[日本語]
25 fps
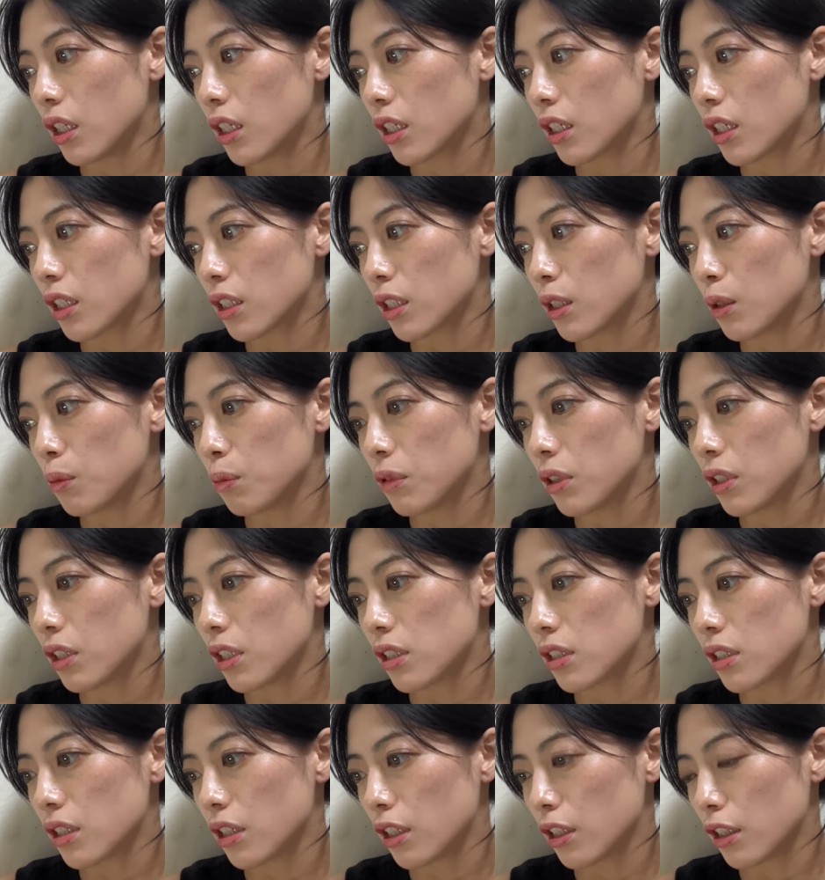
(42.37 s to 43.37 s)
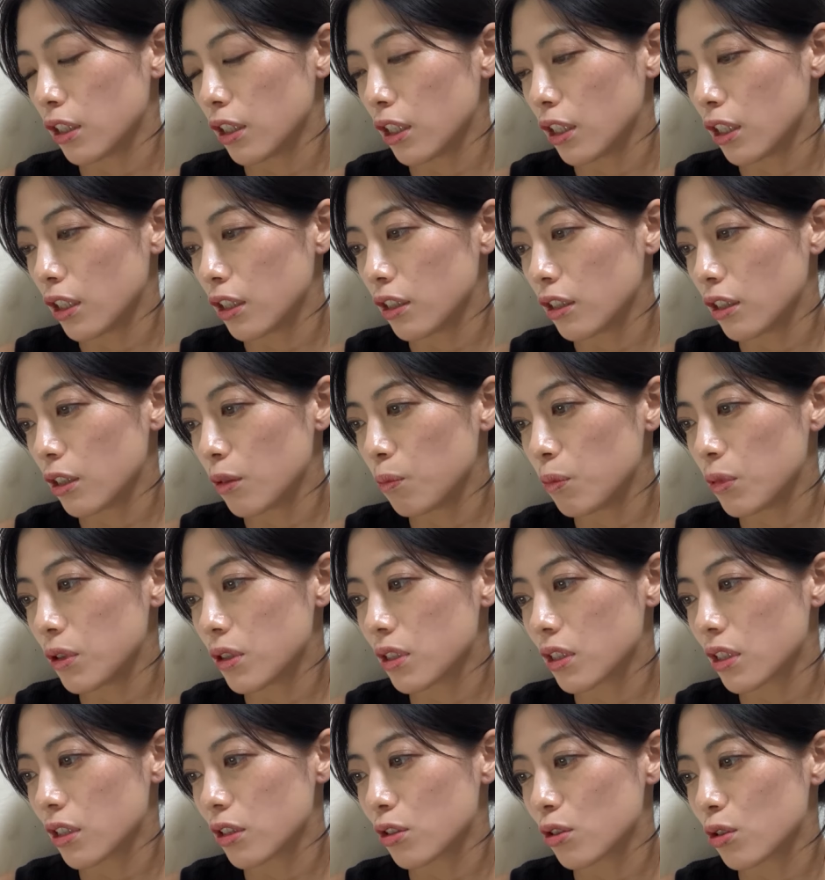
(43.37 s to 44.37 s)
かき乱されて鉛
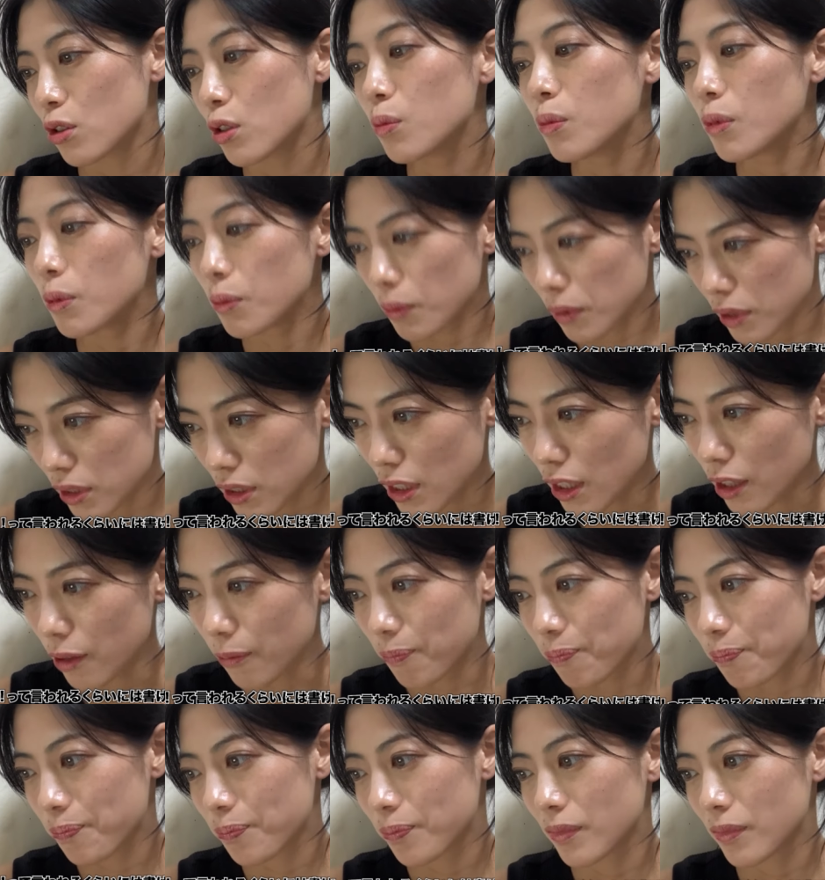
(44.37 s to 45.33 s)
筆が進みません。